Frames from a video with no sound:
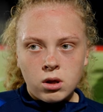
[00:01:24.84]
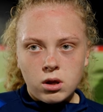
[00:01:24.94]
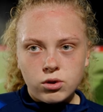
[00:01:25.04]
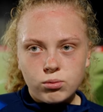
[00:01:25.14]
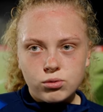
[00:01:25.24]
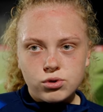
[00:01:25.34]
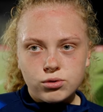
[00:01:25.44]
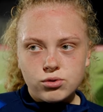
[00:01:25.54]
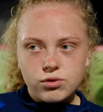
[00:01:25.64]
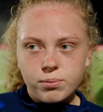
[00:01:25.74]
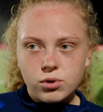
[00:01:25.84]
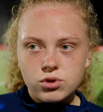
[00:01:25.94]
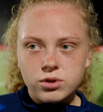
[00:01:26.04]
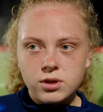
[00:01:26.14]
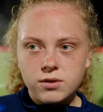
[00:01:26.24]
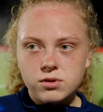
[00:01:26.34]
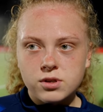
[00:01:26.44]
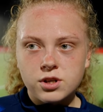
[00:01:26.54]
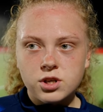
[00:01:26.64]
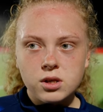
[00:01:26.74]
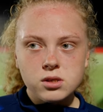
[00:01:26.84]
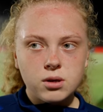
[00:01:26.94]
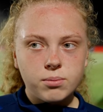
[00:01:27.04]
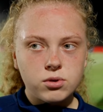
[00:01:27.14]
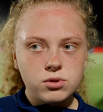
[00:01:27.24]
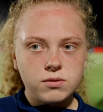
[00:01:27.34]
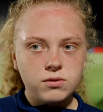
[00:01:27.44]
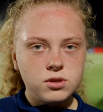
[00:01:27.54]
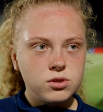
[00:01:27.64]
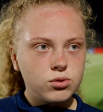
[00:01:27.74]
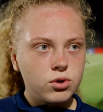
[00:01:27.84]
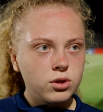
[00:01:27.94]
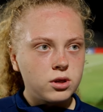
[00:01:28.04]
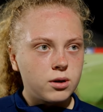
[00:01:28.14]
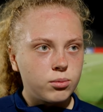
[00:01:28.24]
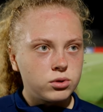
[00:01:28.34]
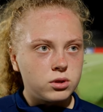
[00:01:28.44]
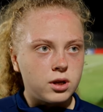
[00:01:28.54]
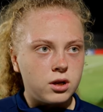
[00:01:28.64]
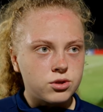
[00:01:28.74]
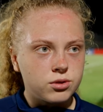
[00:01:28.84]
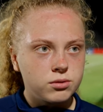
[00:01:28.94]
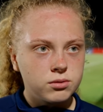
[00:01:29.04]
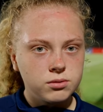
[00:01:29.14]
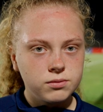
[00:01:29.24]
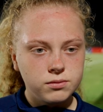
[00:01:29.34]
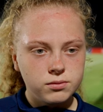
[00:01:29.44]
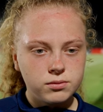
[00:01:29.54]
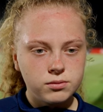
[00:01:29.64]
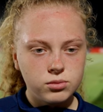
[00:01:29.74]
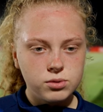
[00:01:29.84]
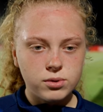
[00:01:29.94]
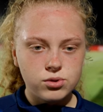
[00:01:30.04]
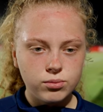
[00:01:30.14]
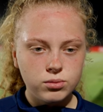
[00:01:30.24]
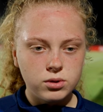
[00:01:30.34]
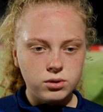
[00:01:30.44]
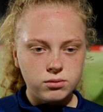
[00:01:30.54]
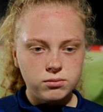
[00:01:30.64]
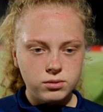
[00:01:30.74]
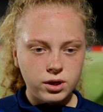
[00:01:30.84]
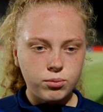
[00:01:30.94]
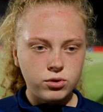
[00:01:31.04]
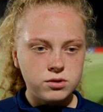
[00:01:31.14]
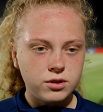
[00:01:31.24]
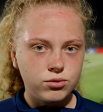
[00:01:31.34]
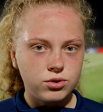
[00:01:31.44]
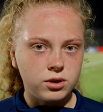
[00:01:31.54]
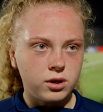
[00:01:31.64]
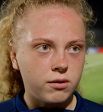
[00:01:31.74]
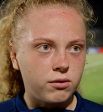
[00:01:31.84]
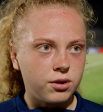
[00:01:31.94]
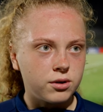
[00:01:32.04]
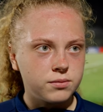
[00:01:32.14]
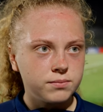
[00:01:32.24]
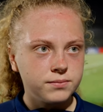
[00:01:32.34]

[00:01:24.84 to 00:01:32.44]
Я думаю, что лучше в прошлое не возвращаться, а просто вносить уроки и работать дальше. Мы способны дать бой в следующей игре и выиграть.